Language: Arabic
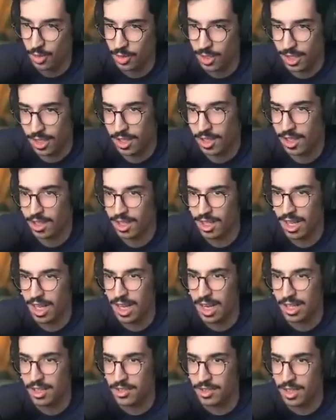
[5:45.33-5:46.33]
اقول آه لا
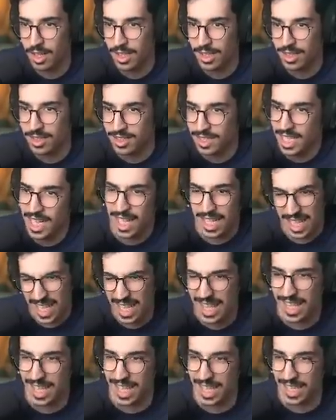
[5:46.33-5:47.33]
لا تسوي لايك اشتراك
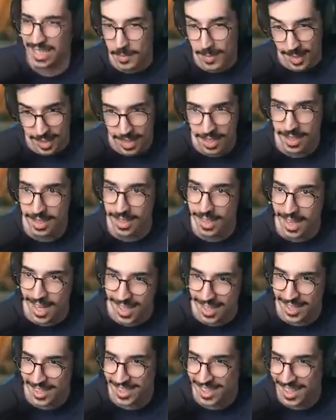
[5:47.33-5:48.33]
كذا يعني صدق لا
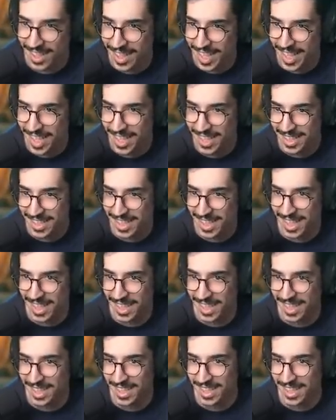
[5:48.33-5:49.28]
تسوي لايك اشتراك